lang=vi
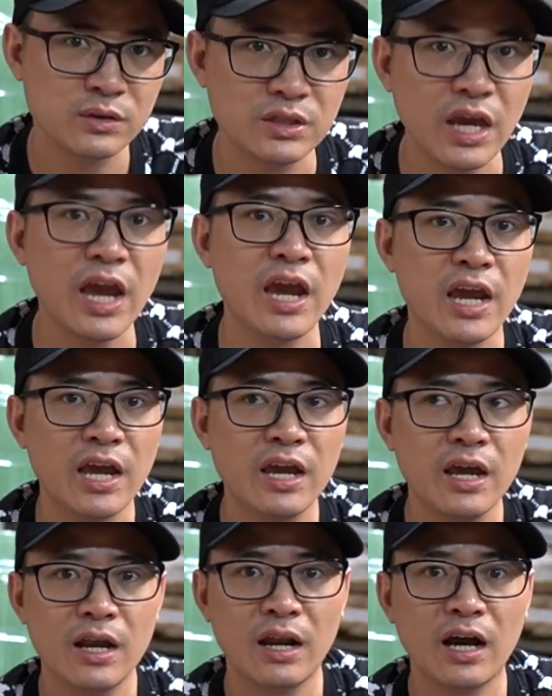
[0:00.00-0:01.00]
chê
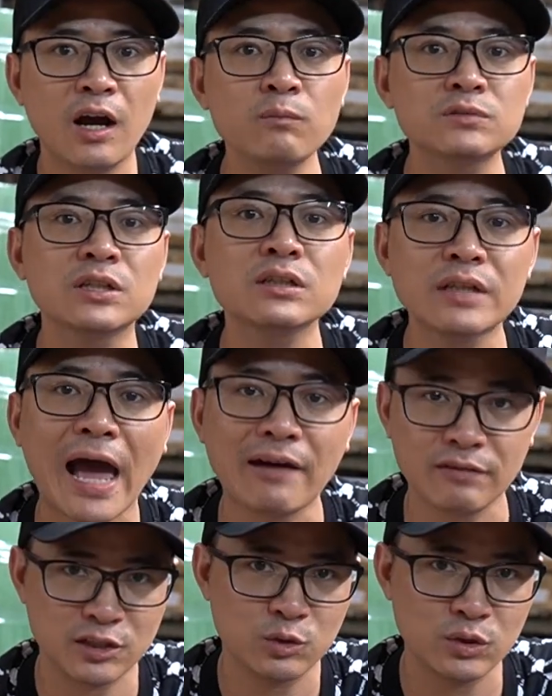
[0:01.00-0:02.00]
là không xứng đáng
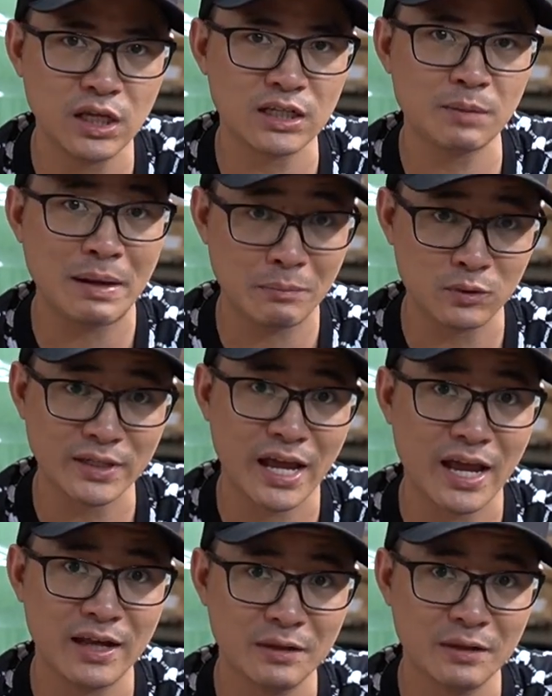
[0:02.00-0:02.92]
với cái số tiền các bác bỏ ra